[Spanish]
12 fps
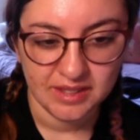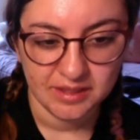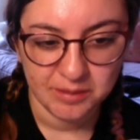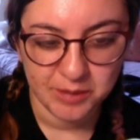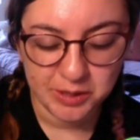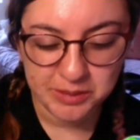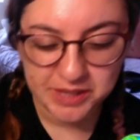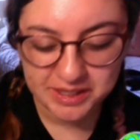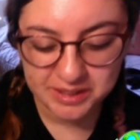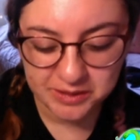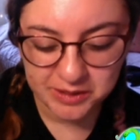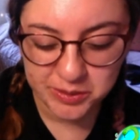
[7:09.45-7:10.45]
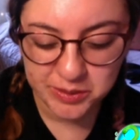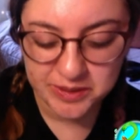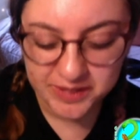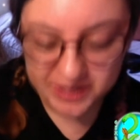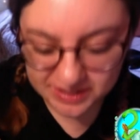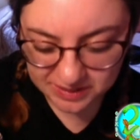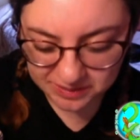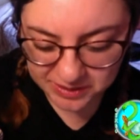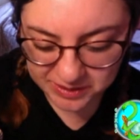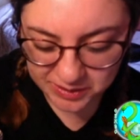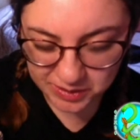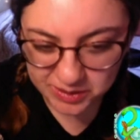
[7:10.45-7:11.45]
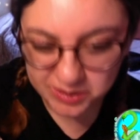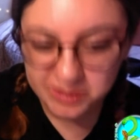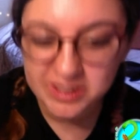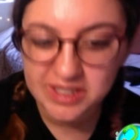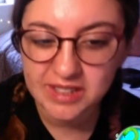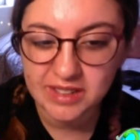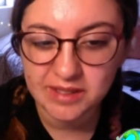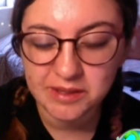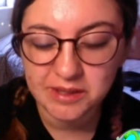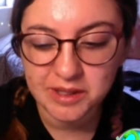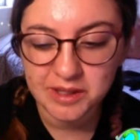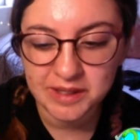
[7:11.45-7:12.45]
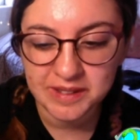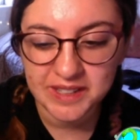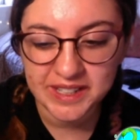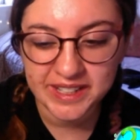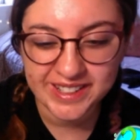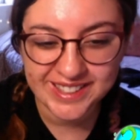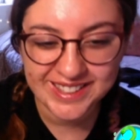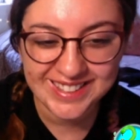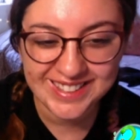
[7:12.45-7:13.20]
Bueno, en mi caso fue súper fácil, fue solo subir dibujo a DeviantArt.